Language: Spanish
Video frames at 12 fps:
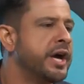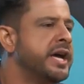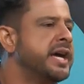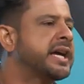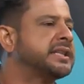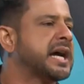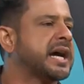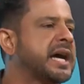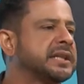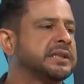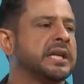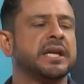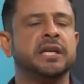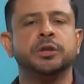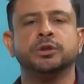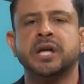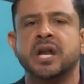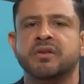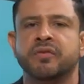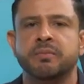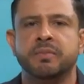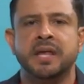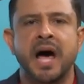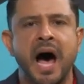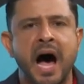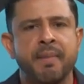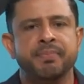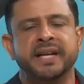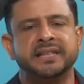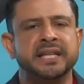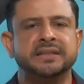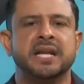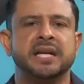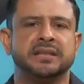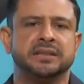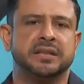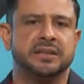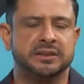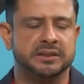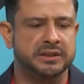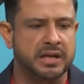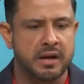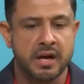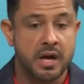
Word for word: y que si aquel se le quitó tal enfermedad, etcétera, etcétera, etcétera.